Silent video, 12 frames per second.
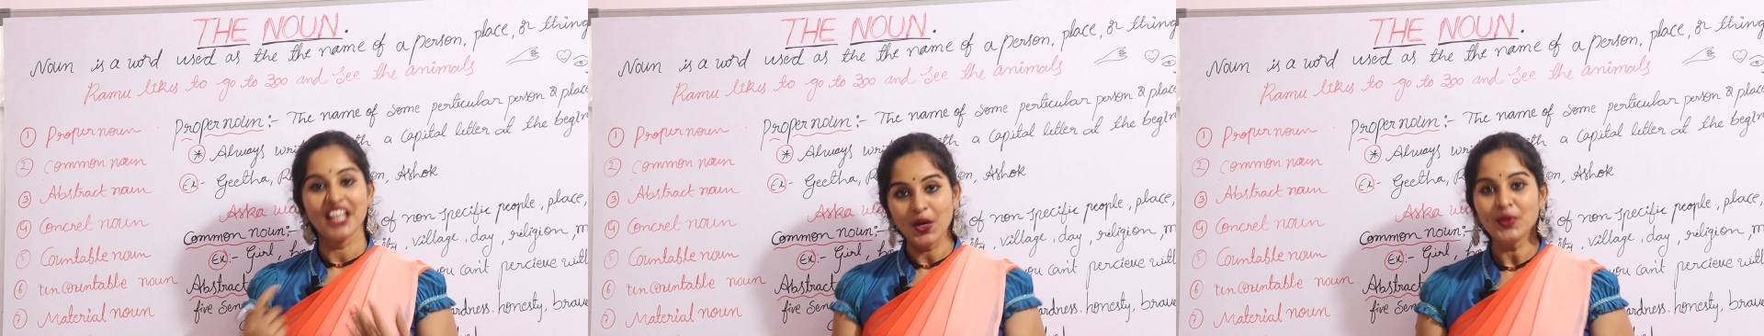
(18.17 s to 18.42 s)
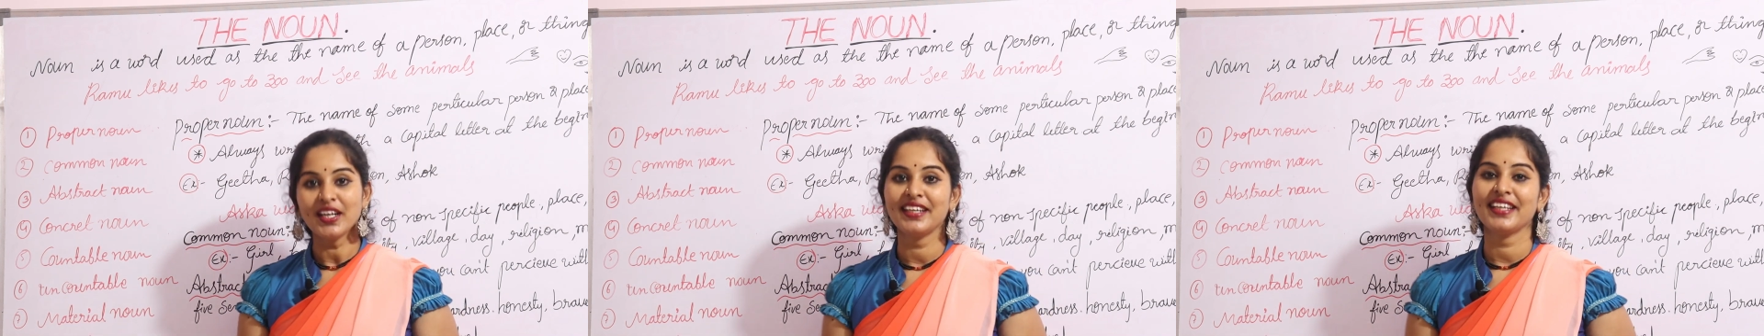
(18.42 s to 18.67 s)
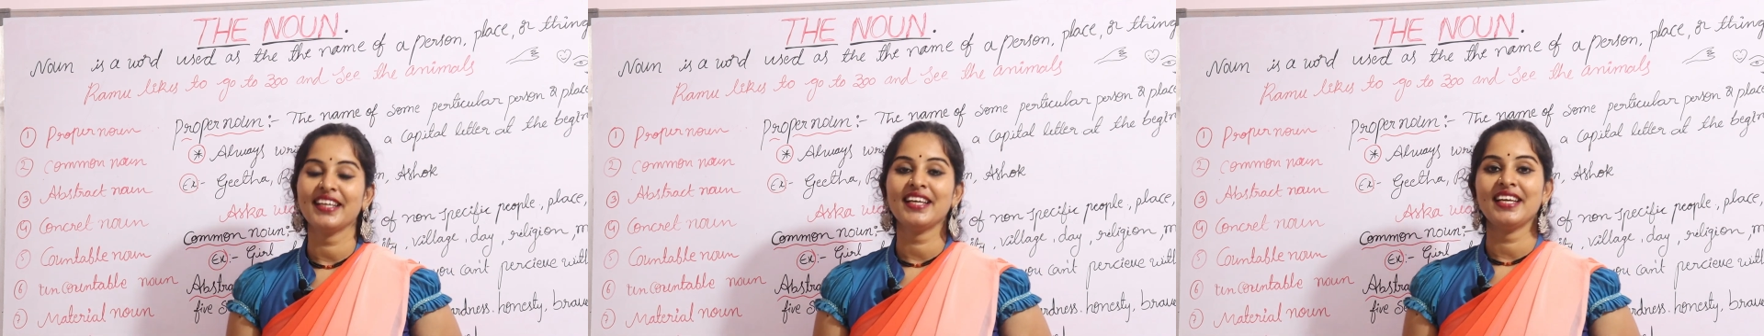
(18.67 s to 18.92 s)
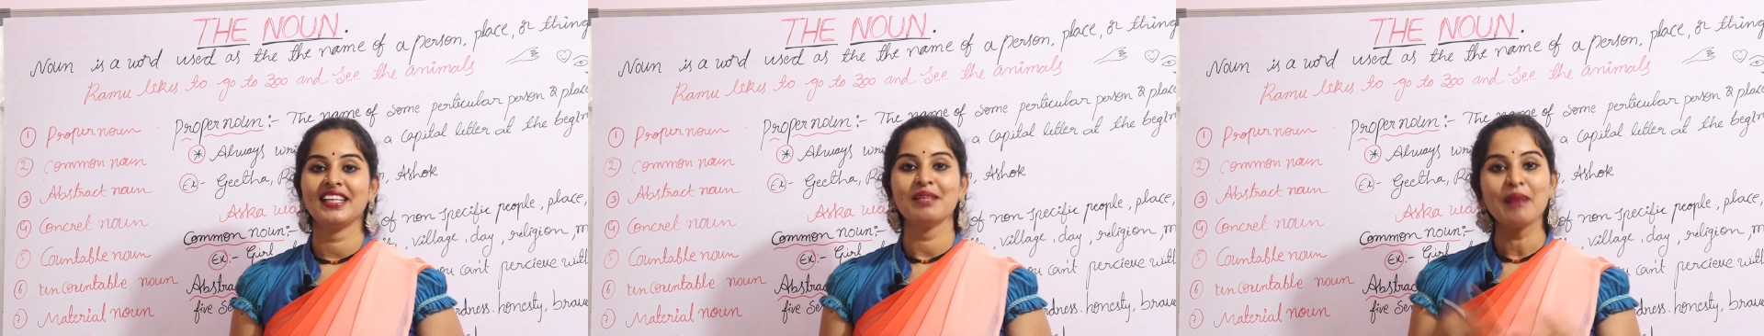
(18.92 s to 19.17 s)
నౌన్ అంటే
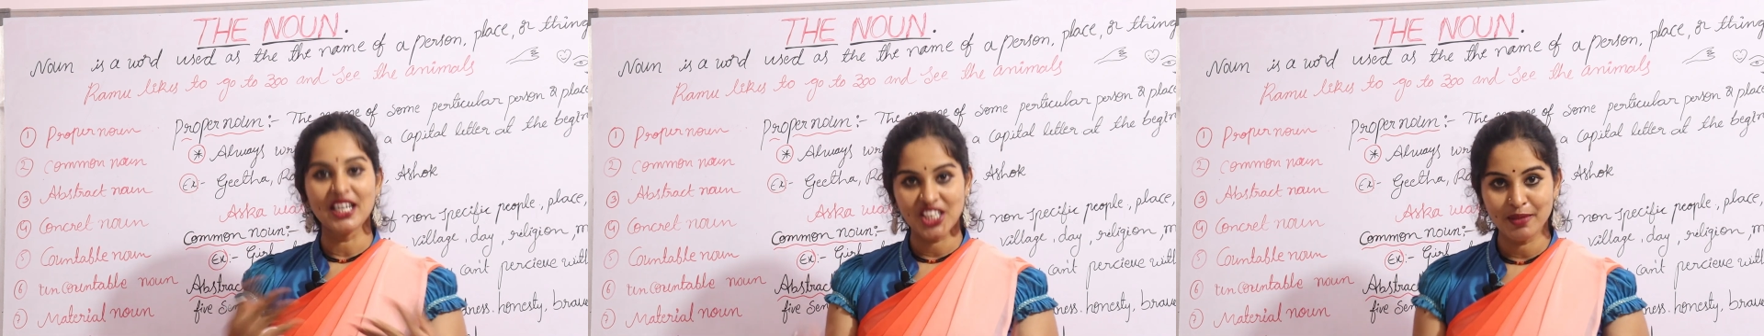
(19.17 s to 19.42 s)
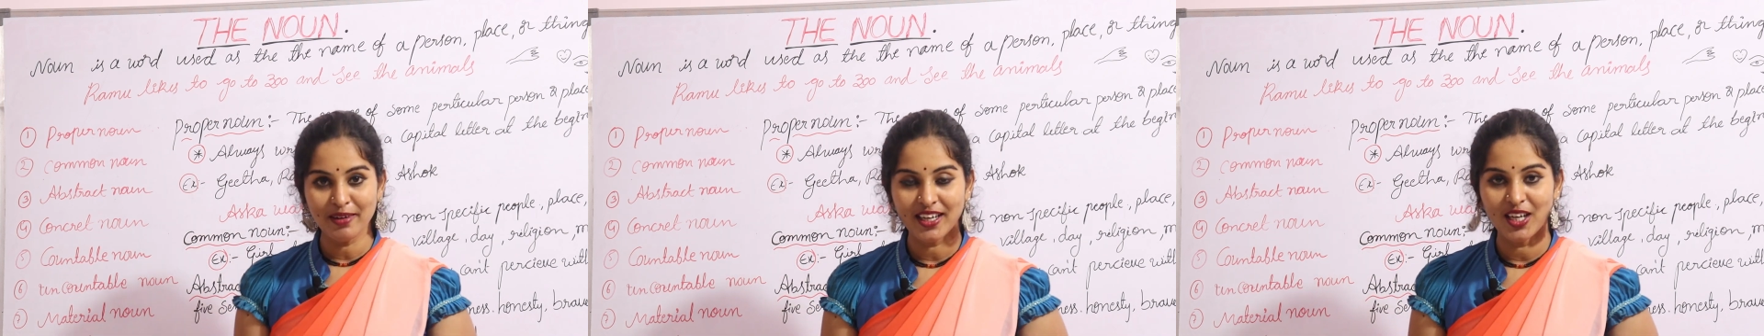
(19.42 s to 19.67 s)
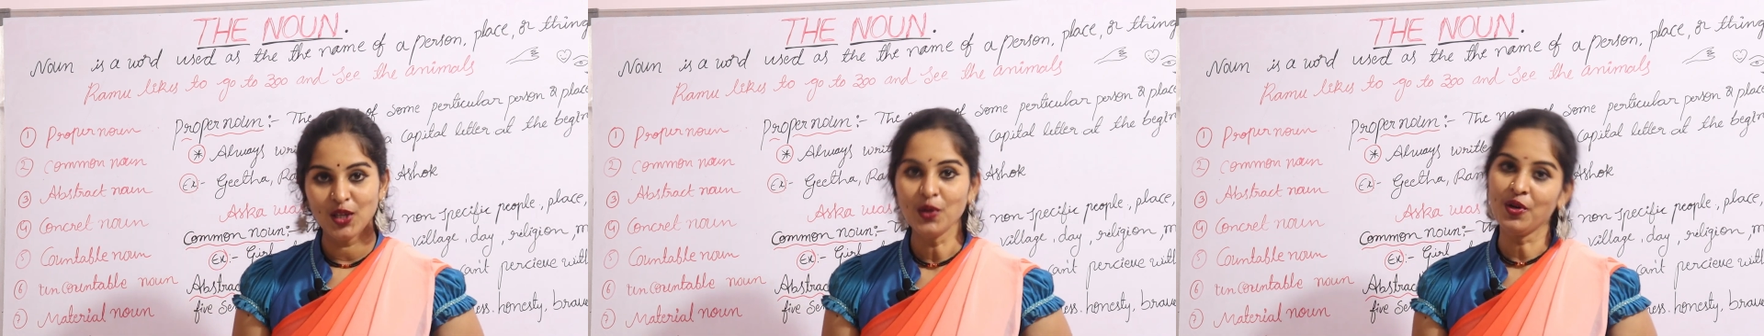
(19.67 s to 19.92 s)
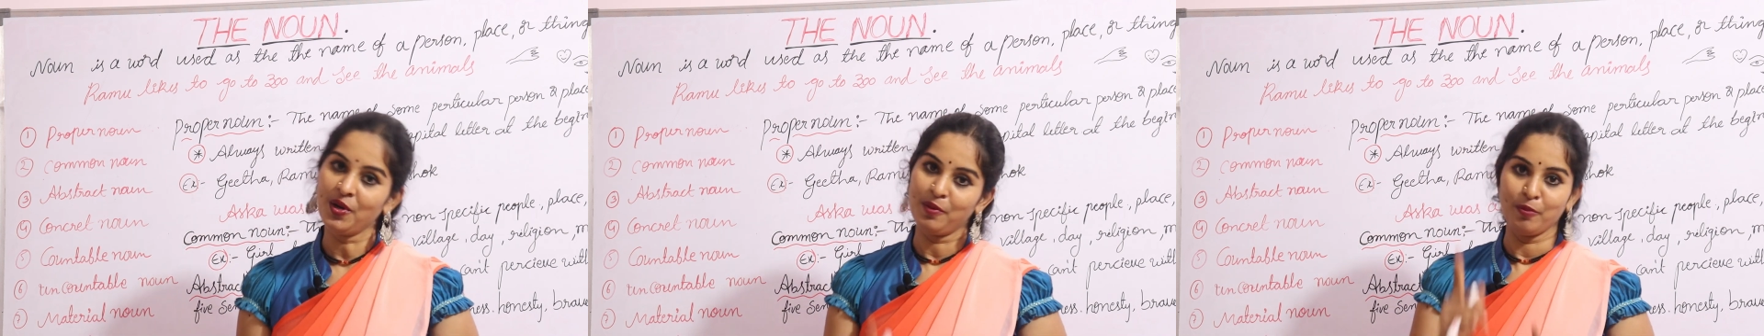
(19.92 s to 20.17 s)
ఇది భాషా
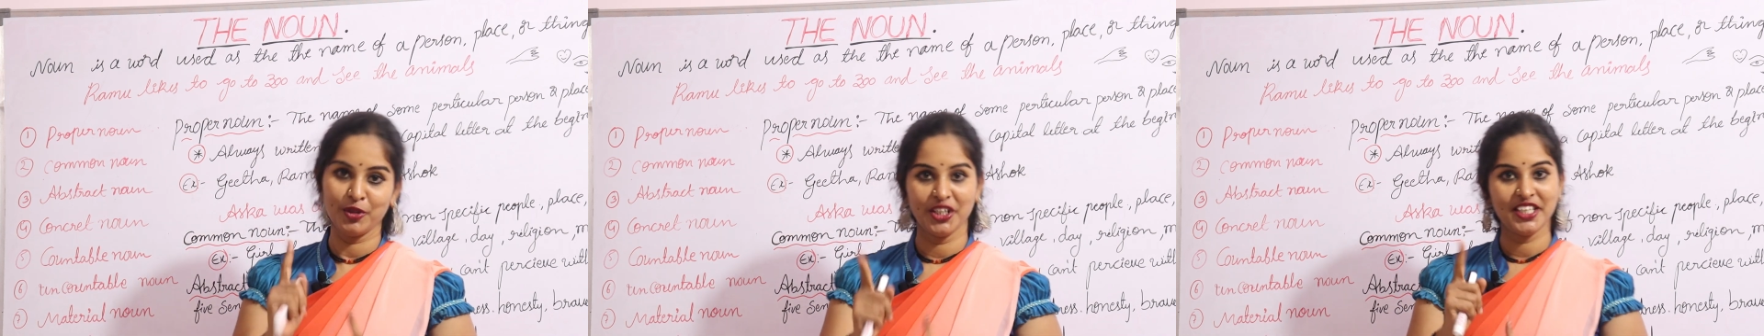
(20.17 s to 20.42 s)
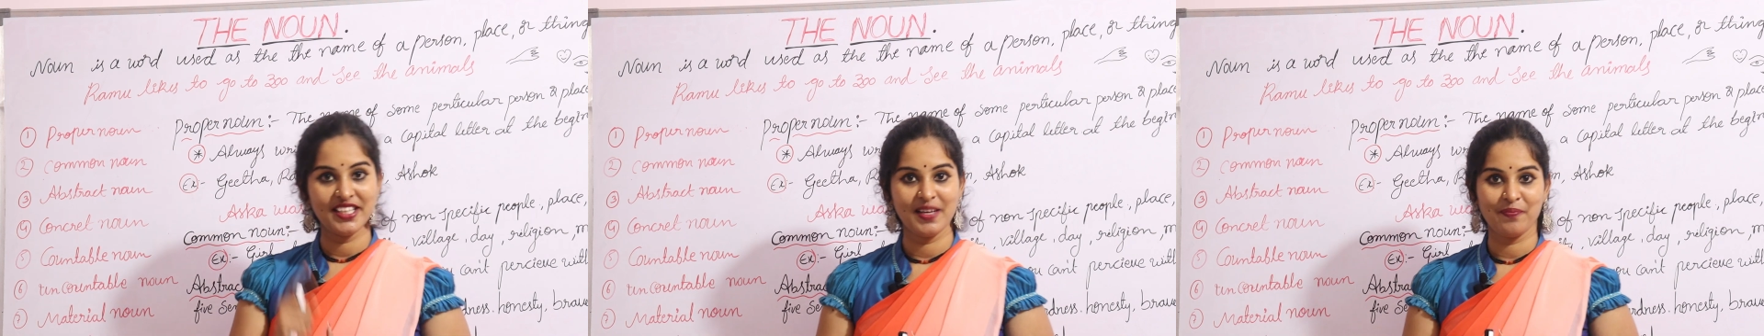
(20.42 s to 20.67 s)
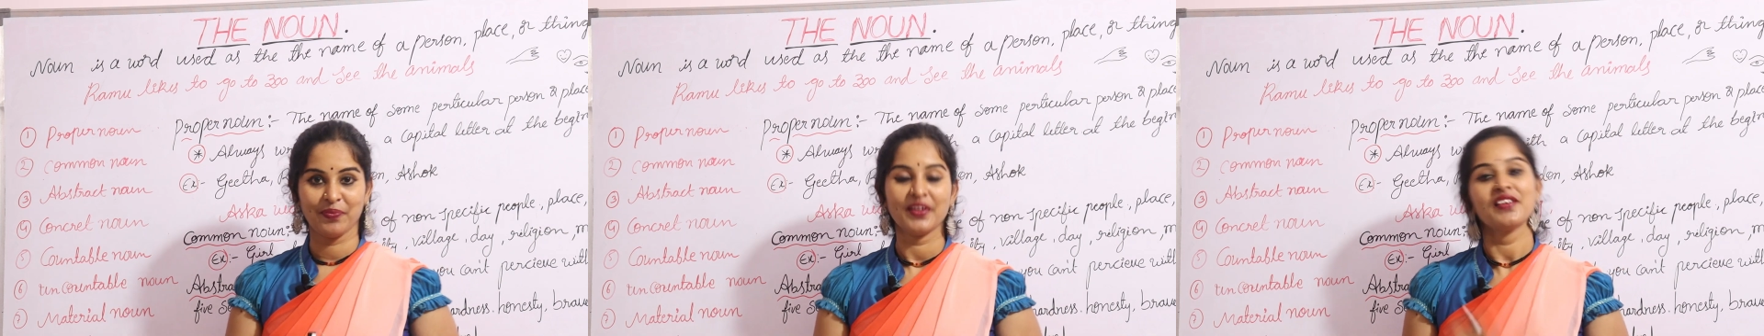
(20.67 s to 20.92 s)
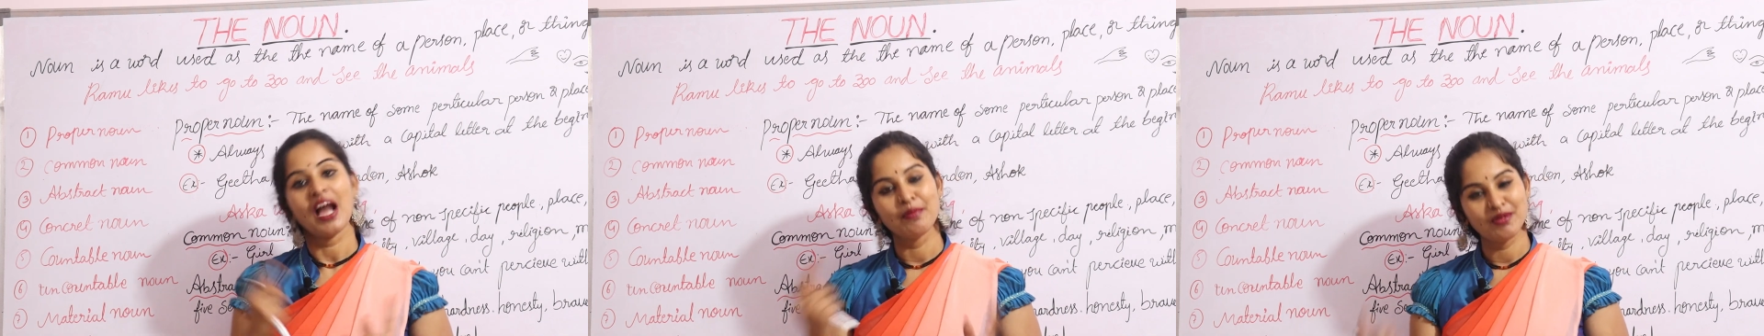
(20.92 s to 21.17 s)
భాగాల్లో మొదటిది
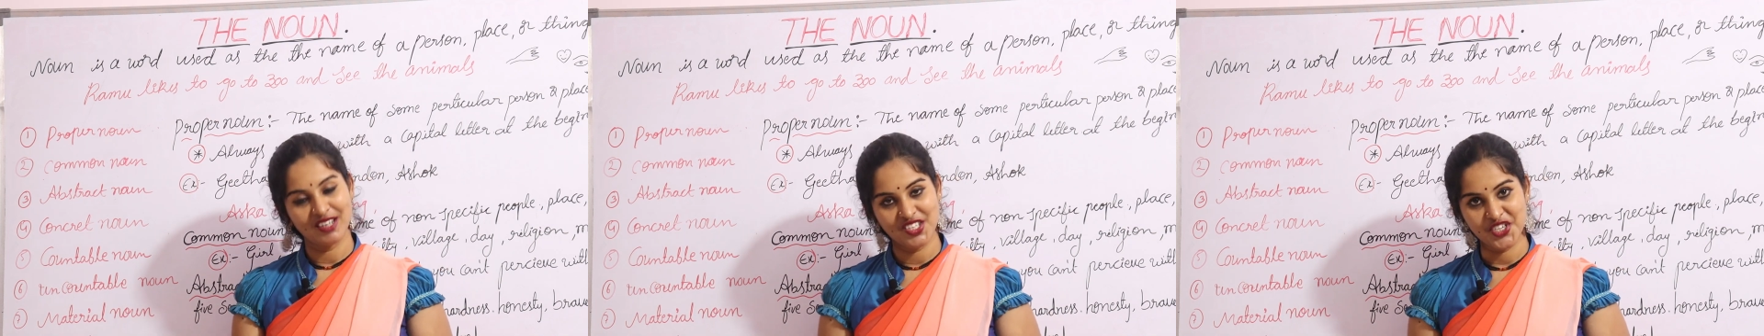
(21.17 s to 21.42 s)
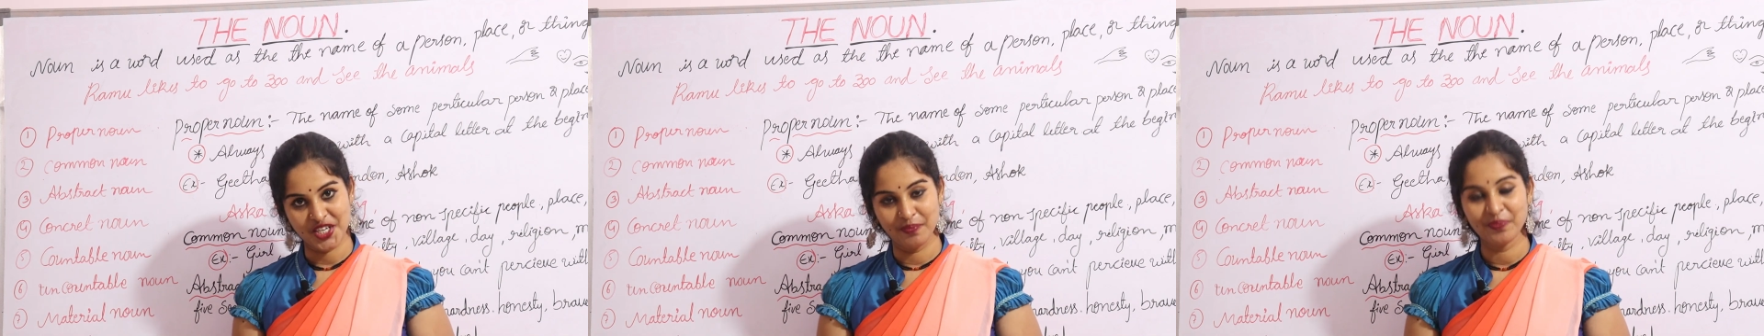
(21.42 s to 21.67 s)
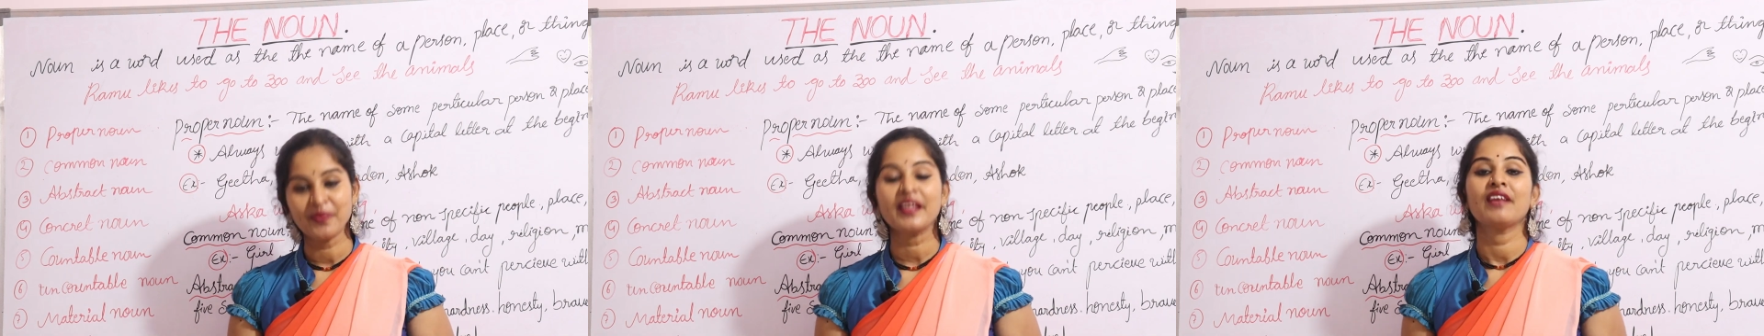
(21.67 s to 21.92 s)
నామవాచకం